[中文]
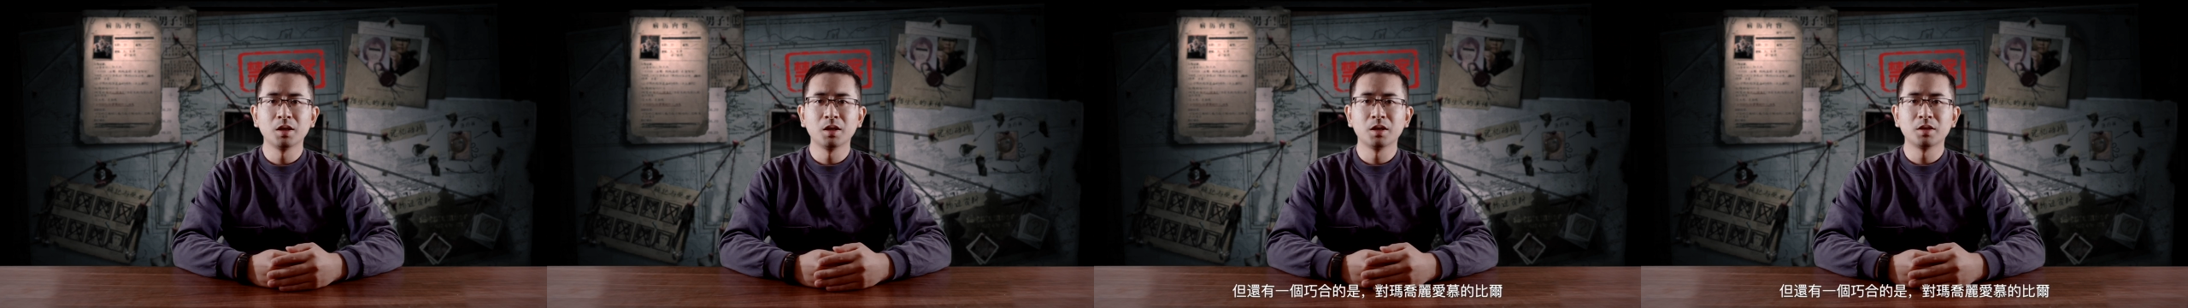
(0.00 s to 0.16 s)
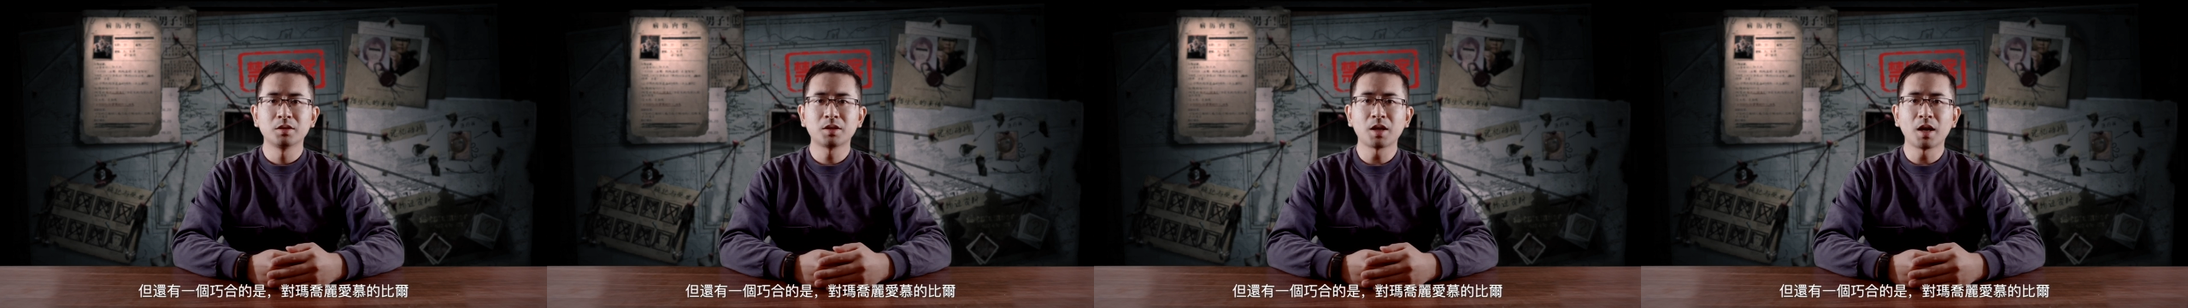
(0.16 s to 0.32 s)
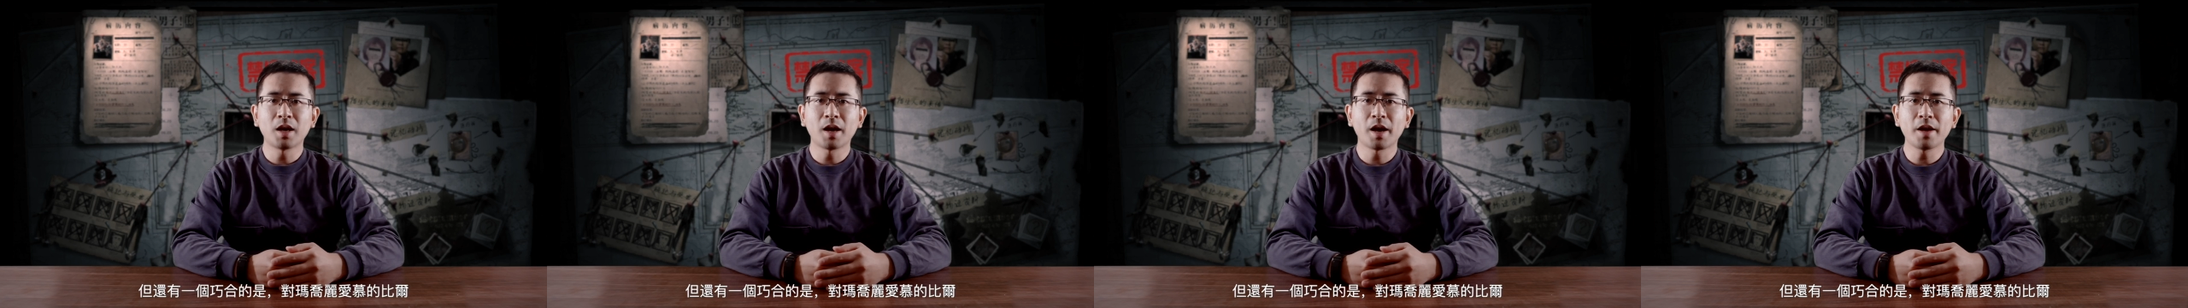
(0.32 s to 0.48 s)

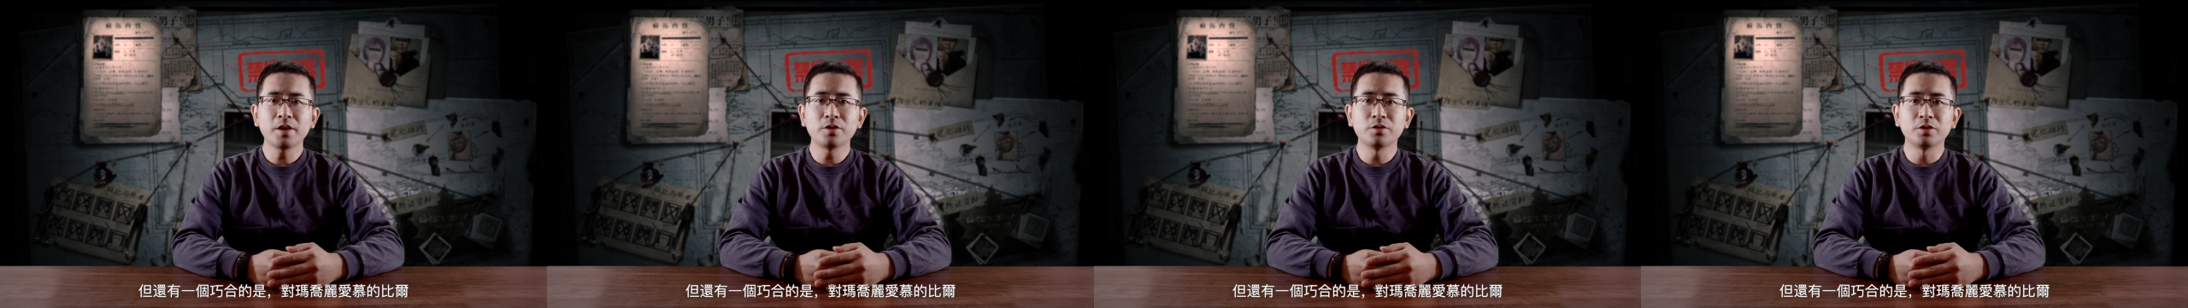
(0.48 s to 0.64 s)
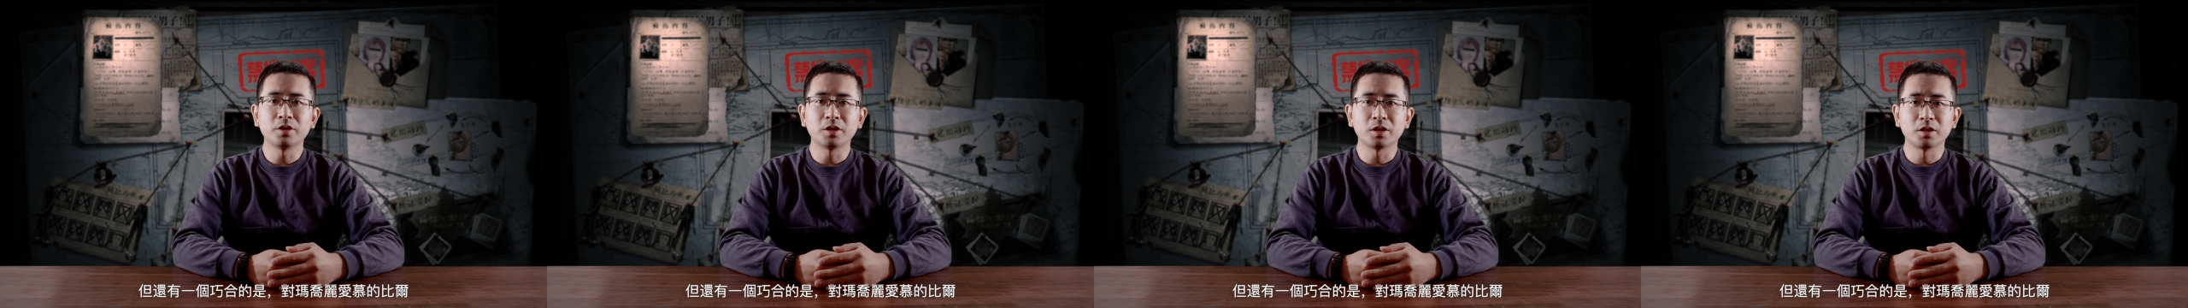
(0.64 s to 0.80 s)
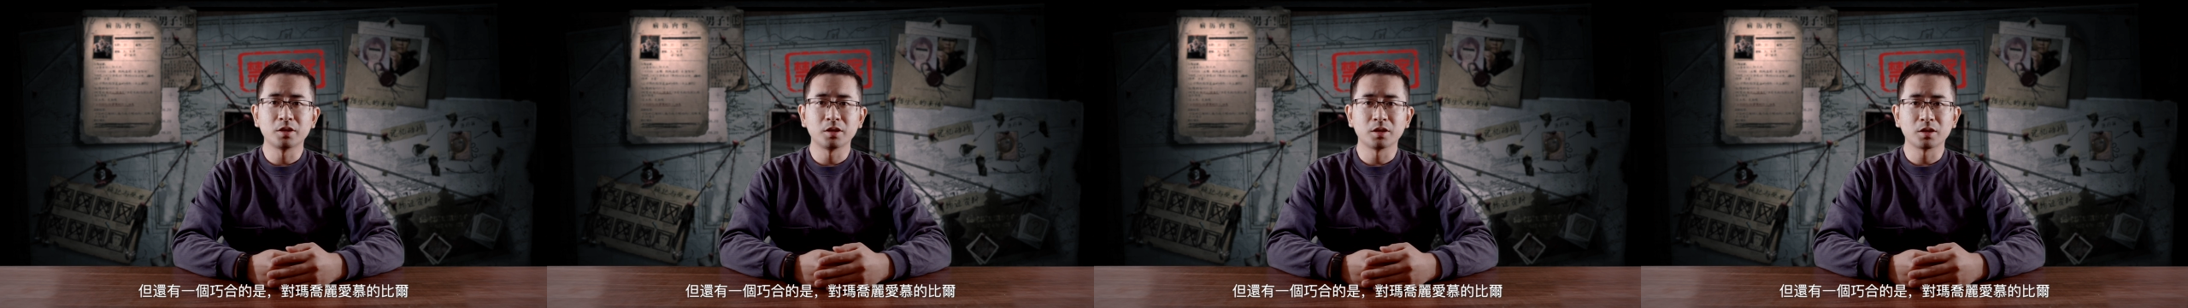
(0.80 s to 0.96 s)
但还有
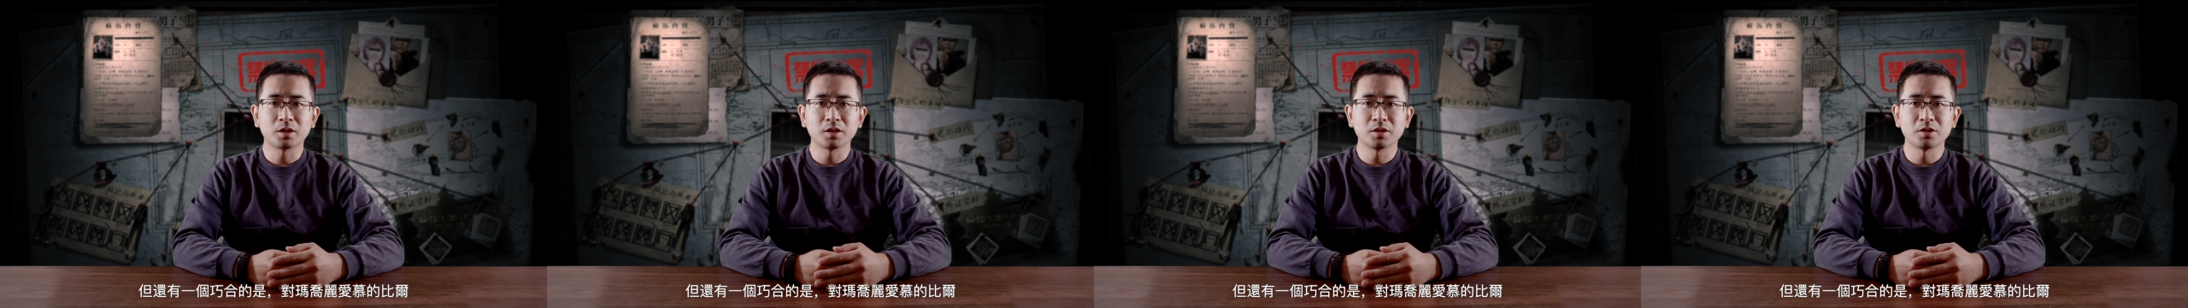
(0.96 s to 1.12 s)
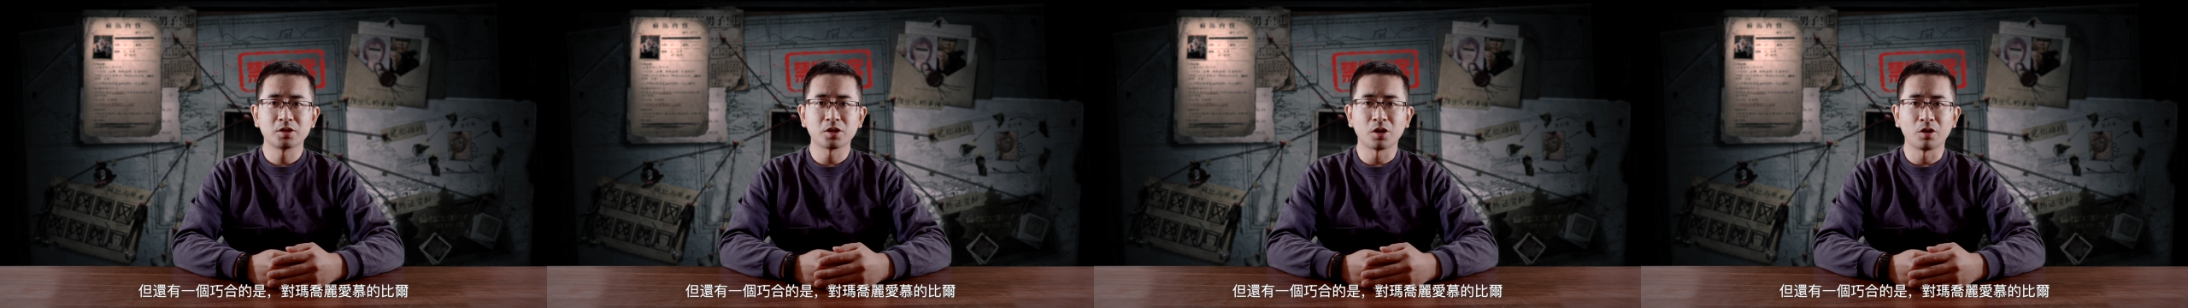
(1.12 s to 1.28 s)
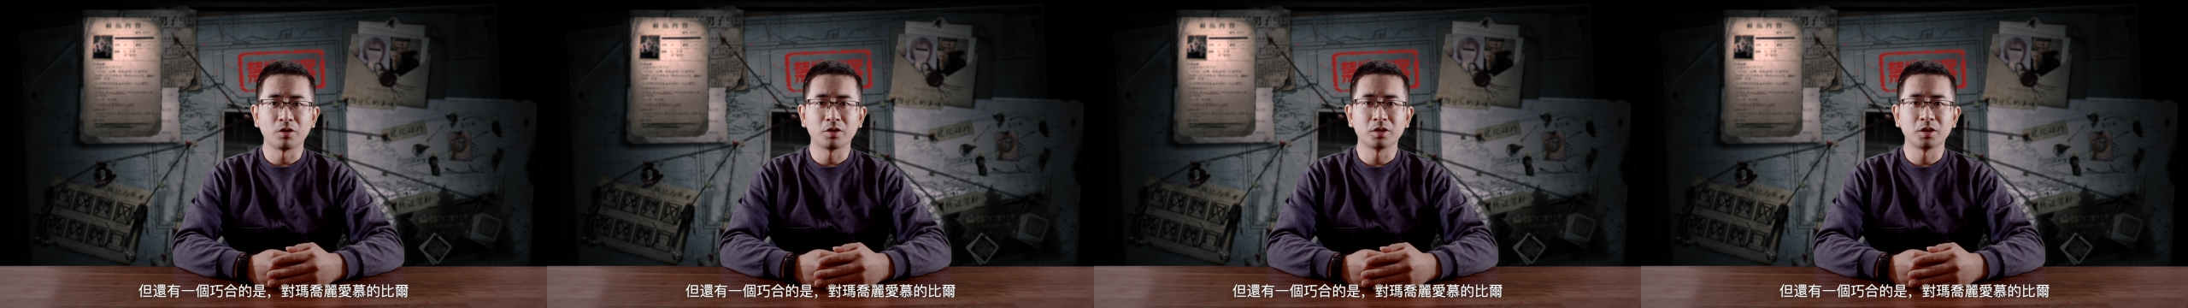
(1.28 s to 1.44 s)
一个更
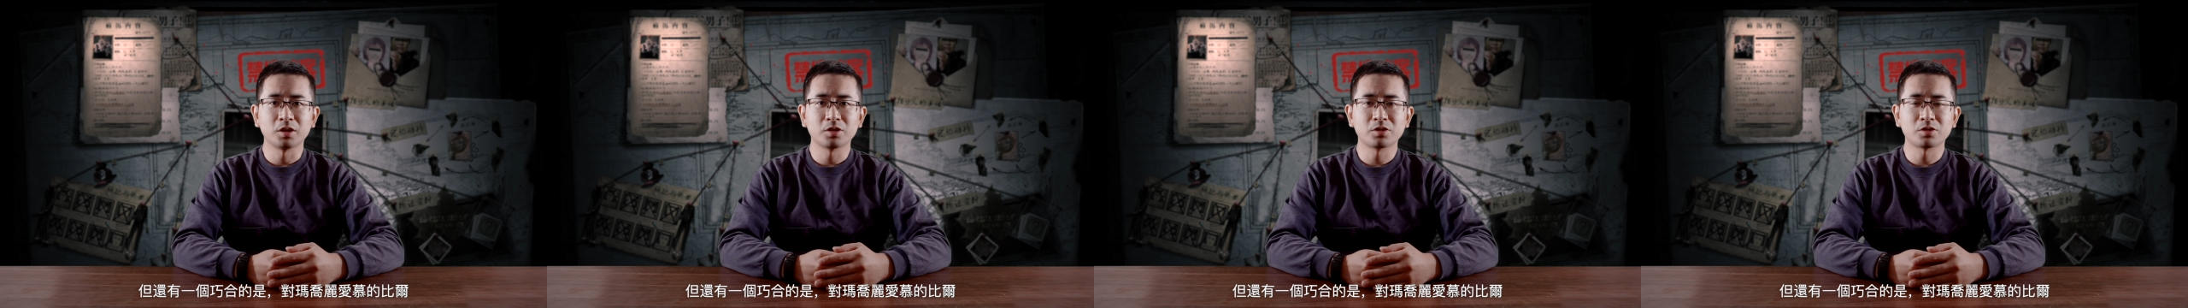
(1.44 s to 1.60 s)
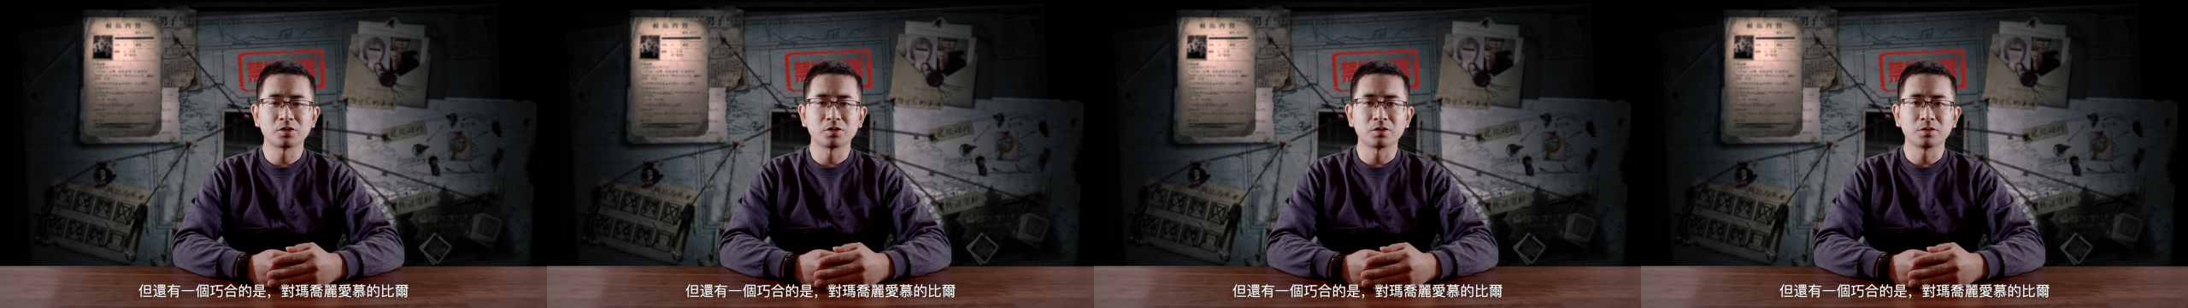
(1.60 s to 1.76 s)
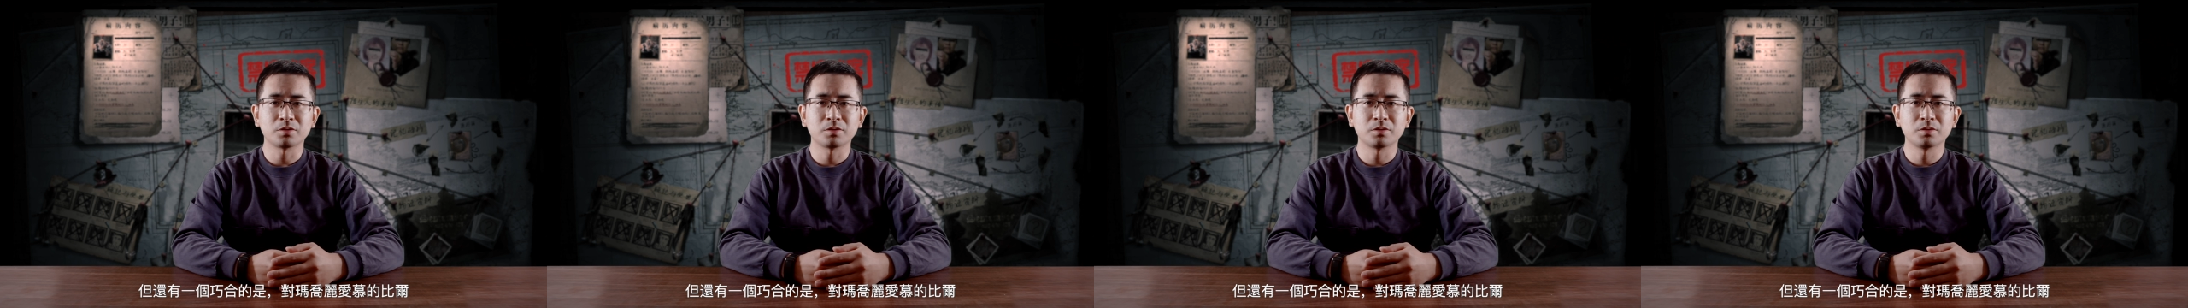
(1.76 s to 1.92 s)
巧合的
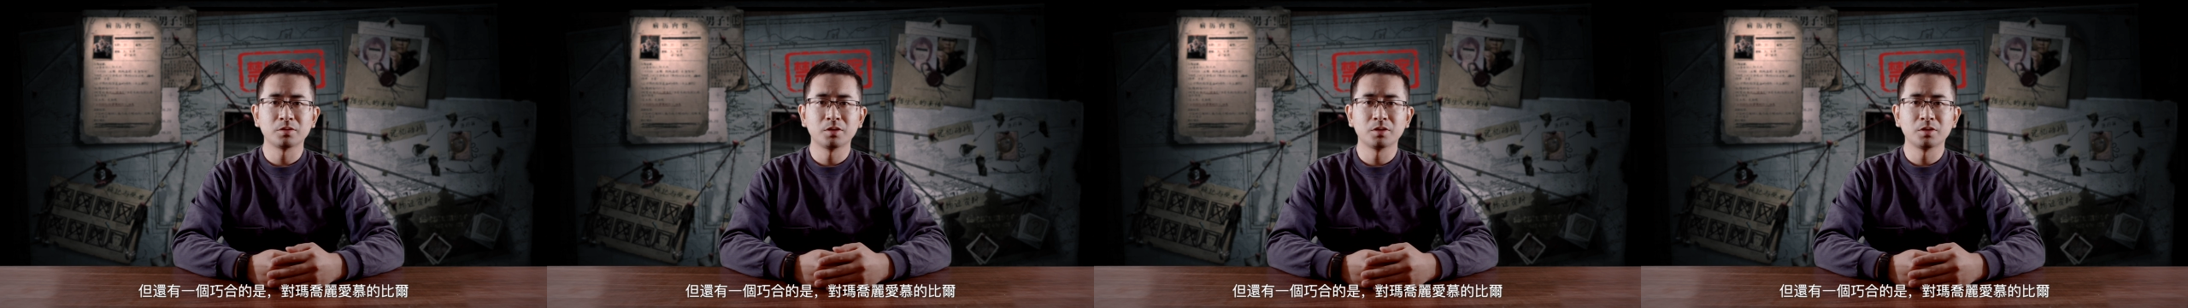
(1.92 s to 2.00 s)
是，